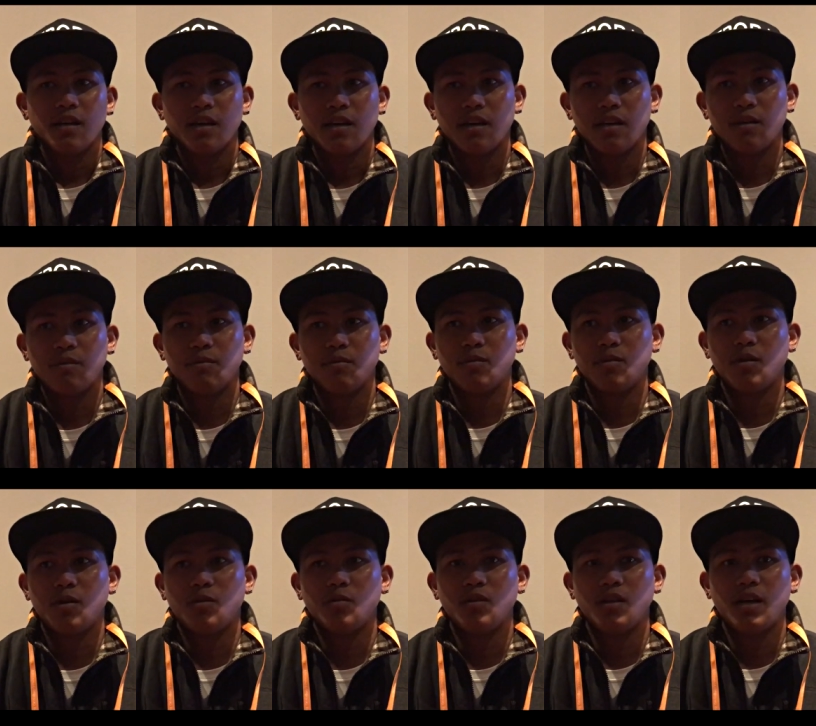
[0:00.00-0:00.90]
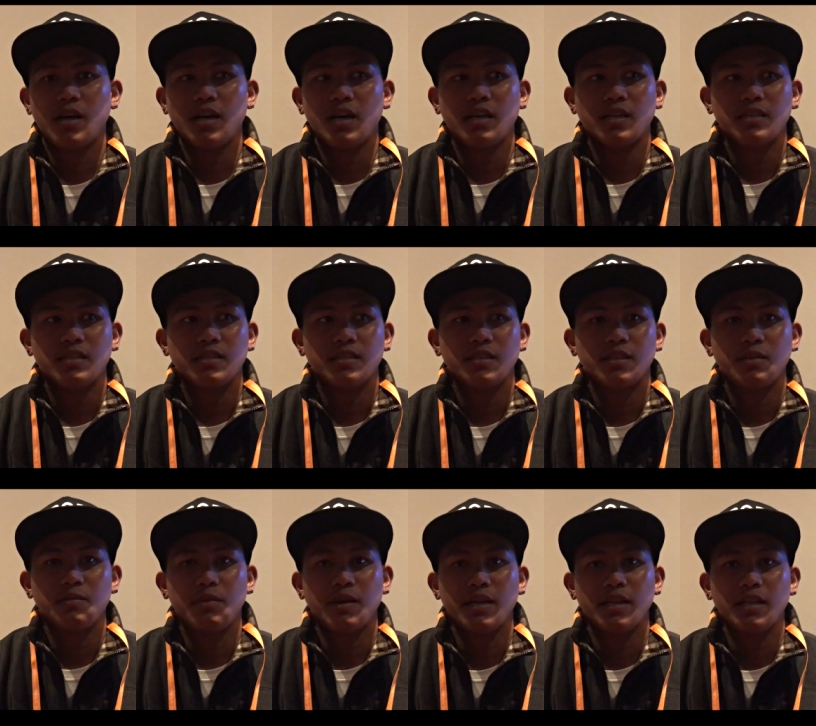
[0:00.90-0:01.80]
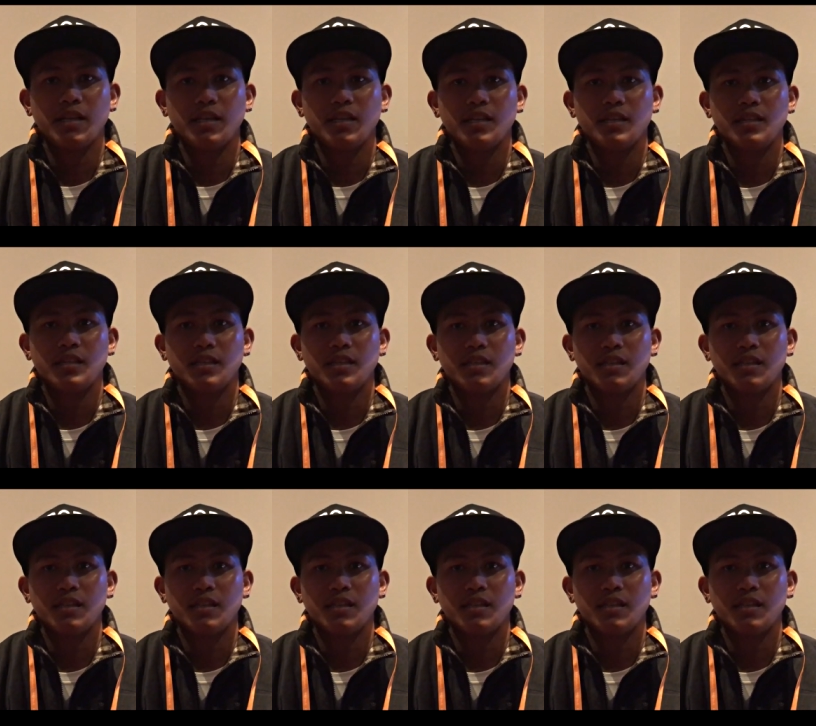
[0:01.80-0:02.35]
Um, una ano na, Sir Manny